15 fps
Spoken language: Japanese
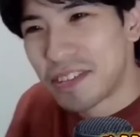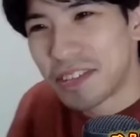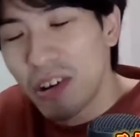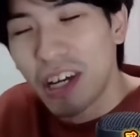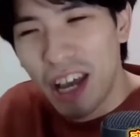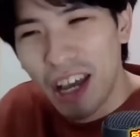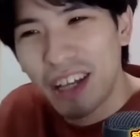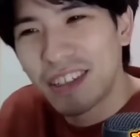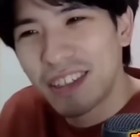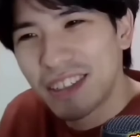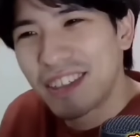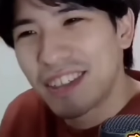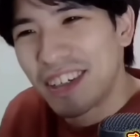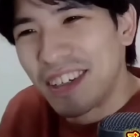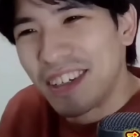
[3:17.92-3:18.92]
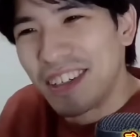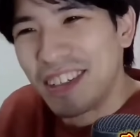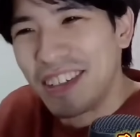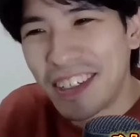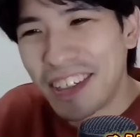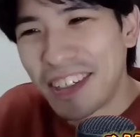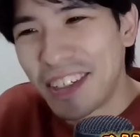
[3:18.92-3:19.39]
て、OK っつって、
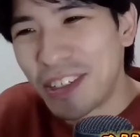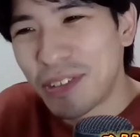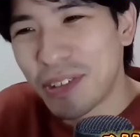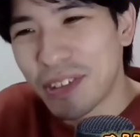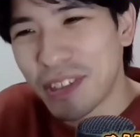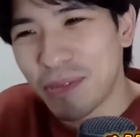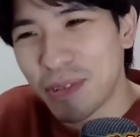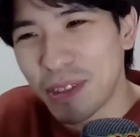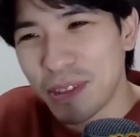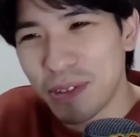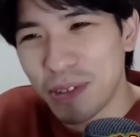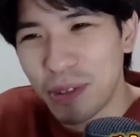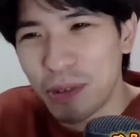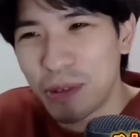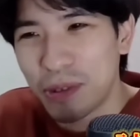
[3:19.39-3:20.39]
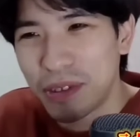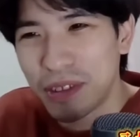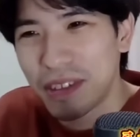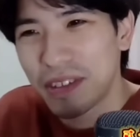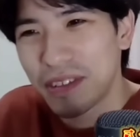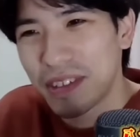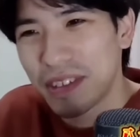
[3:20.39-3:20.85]
リクトさんもすごい喜ん
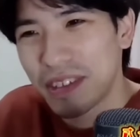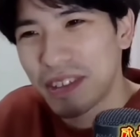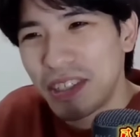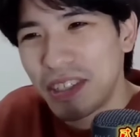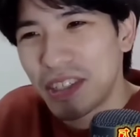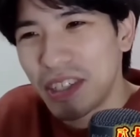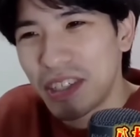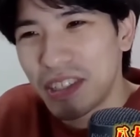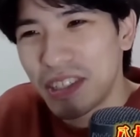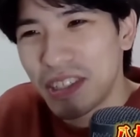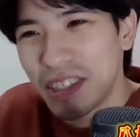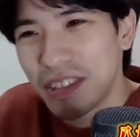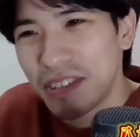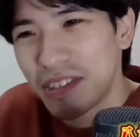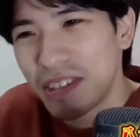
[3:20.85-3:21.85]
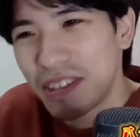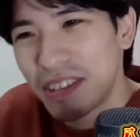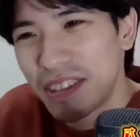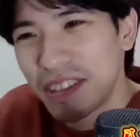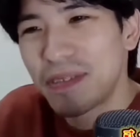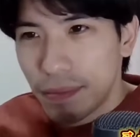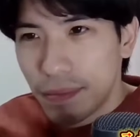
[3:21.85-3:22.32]
でたけど、いいじゃんいいじゃん言う
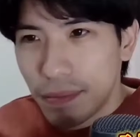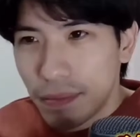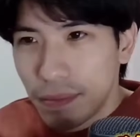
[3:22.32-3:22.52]
て。